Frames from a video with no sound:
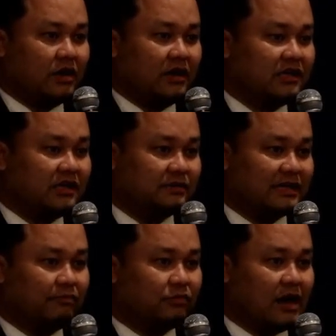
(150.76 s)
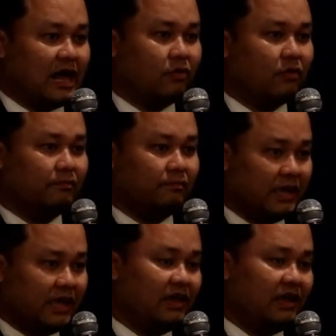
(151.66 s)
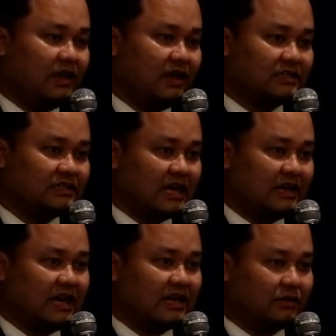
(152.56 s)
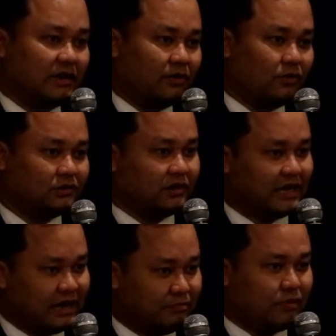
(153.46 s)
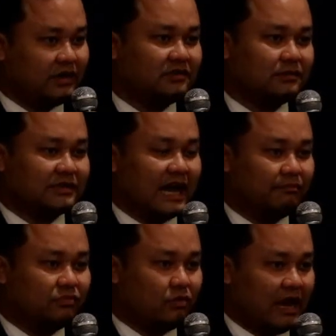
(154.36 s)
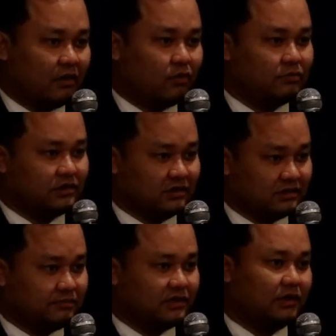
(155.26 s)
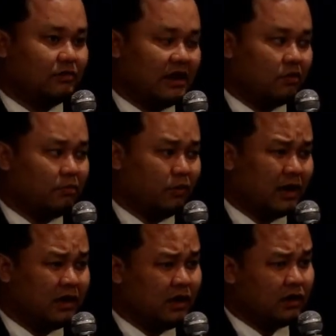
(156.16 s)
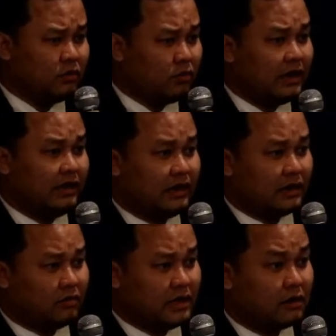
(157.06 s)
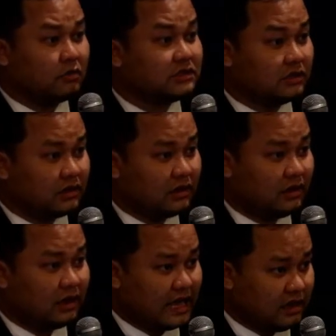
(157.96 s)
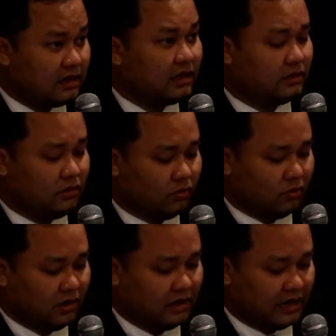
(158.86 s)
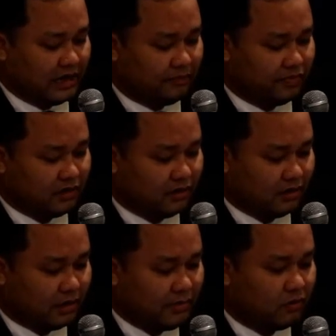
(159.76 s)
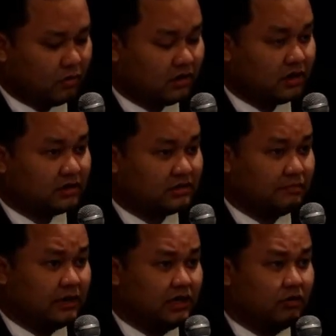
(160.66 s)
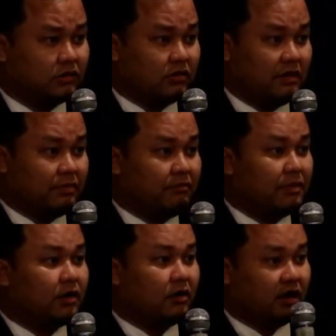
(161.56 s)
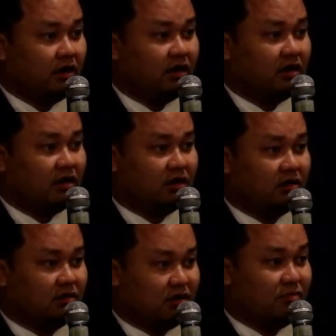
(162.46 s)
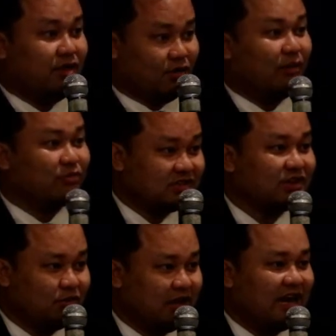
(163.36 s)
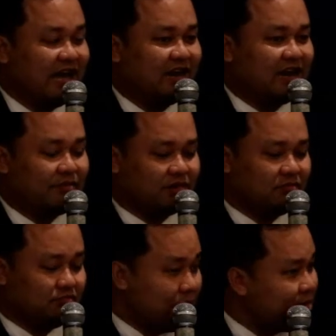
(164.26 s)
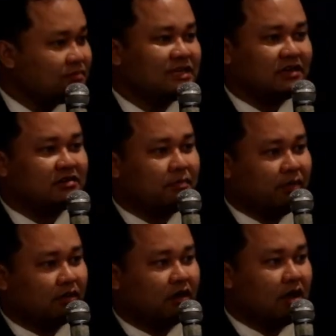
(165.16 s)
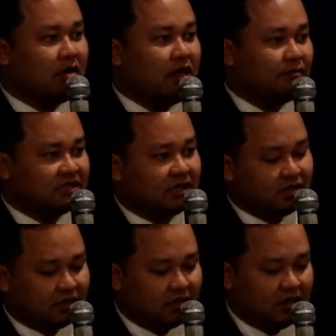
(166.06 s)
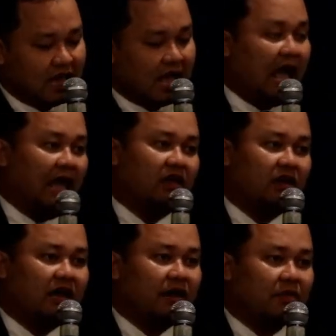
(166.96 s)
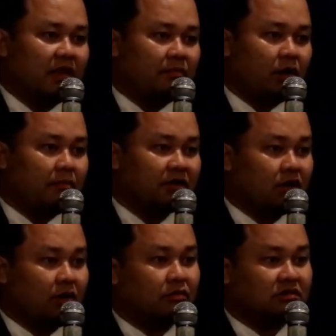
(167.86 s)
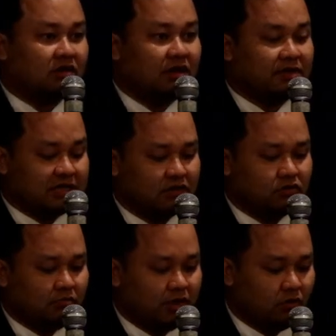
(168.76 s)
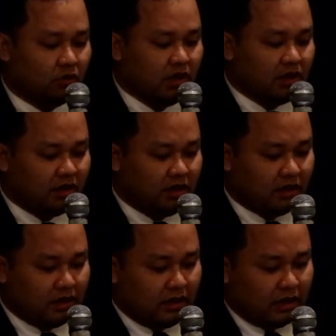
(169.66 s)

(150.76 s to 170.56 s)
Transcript: วันที่ 23 ตุลาคมปีที่รัชกาลที่ 5 สวนรรคตจนกระทั่งเมื่อวันที่ 13 ตุลาคมจนถึง 14 ตุลาคมหรือว่าทุกวันนี้เราก็ยังรู้สึกใกล้เคียงกันอยู่นะครับก็บางคนก็เสมือนหนึ่งว่าตัวเองเป็นแม่พลอยที่ที่มีความรู้สึกอยู่ในนั้นนะครับก็ไม่ไม่ไม่ใช่เรื่องผิดแล้วก็ไม่ใช่เรื่องที่น่าอายนะครับ เพราะว่ามันคือความรู้สึกที่ประชาชนมีอยู่ทีนี้